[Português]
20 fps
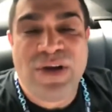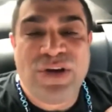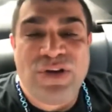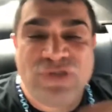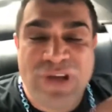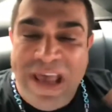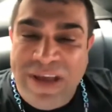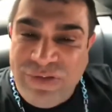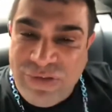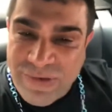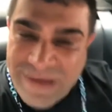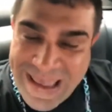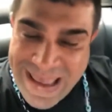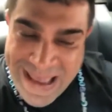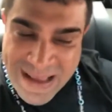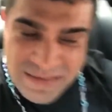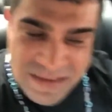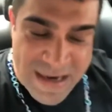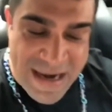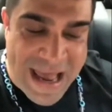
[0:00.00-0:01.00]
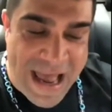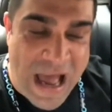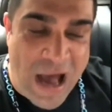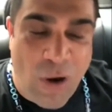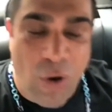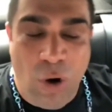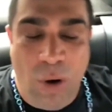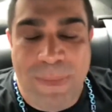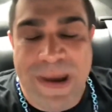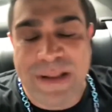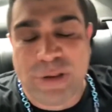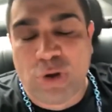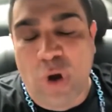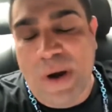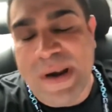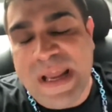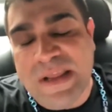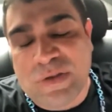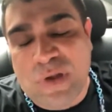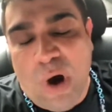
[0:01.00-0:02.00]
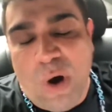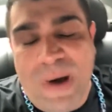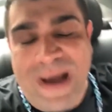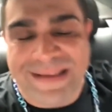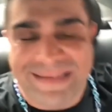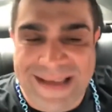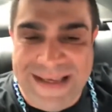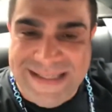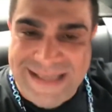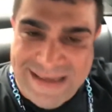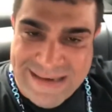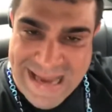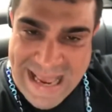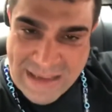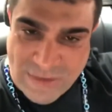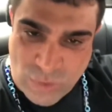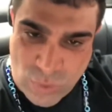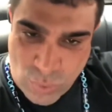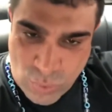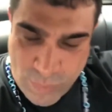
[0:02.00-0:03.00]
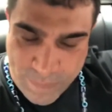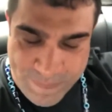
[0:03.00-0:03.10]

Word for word: Gente, entra na arroba Dona Dol Artesanato